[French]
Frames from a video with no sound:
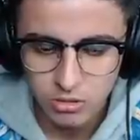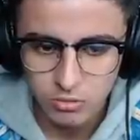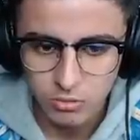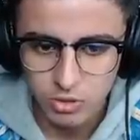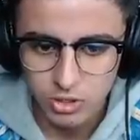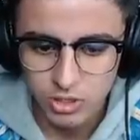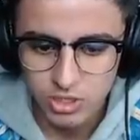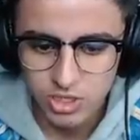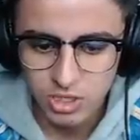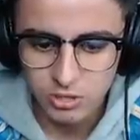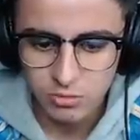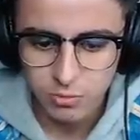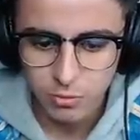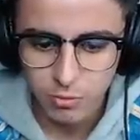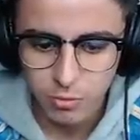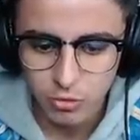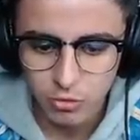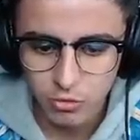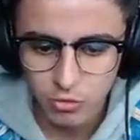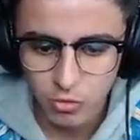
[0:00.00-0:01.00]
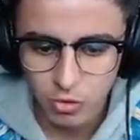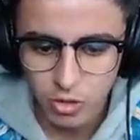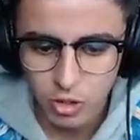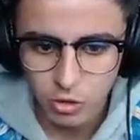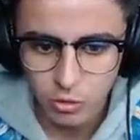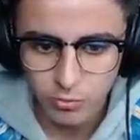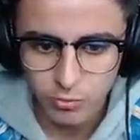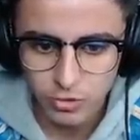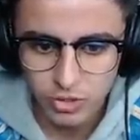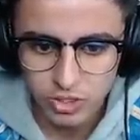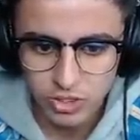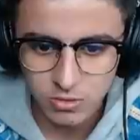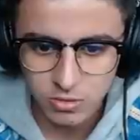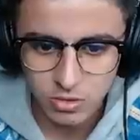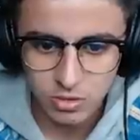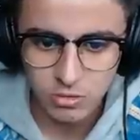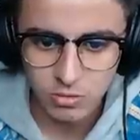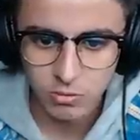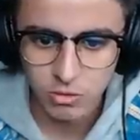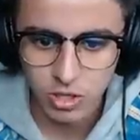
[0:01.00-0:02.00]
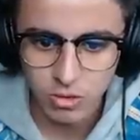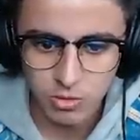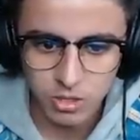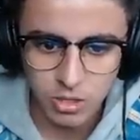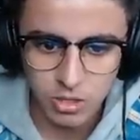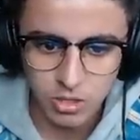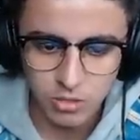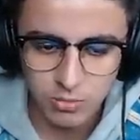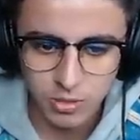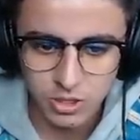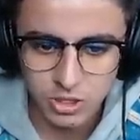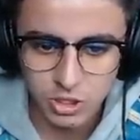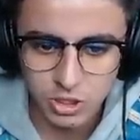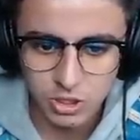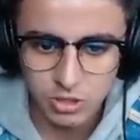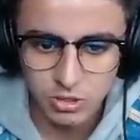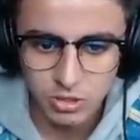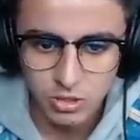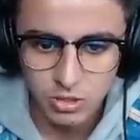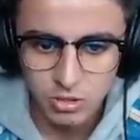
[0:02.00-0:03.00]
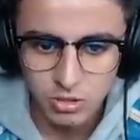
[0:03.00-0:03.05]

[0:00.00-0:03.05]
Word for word: Je me disais, je peux prendre une roquette en plus si mon arme elle est pas rechargée.